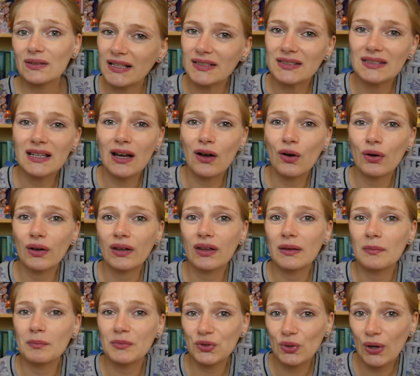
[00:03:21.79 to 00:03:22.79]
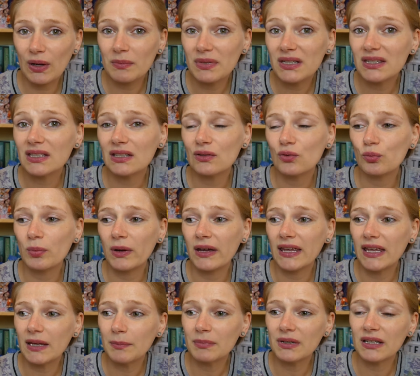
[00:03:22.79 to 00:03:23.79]
dass sie auch so ein bisschen
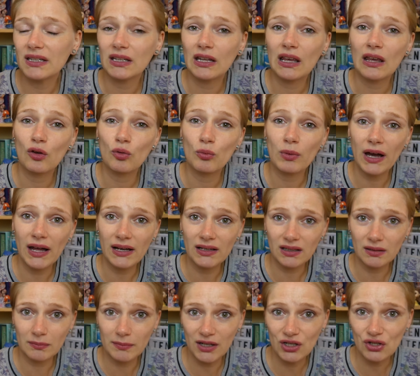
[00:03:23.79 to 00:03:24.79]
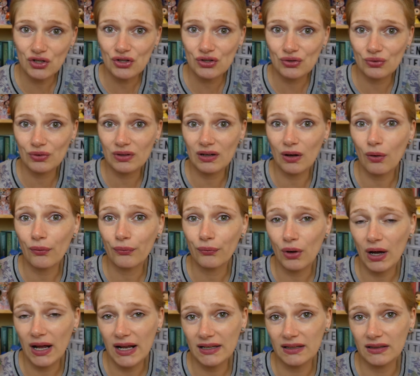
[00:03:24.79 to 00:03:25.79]
überheblich gegenüber anderen Menschen und auch
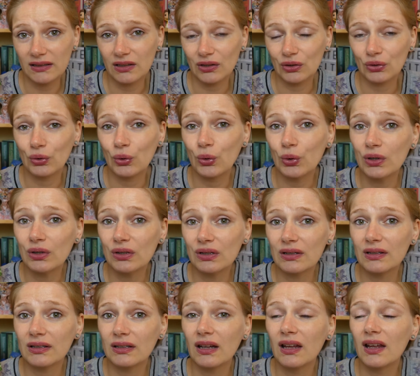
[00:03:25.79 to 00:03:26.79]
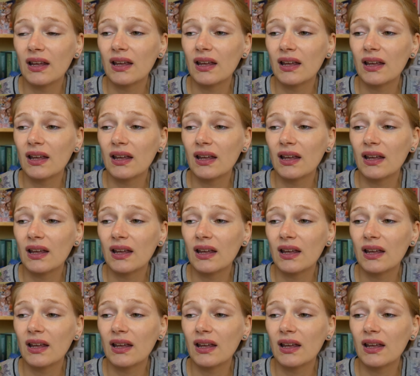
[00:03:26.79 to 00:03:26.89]
vor allen Dingen ihren Kunden ist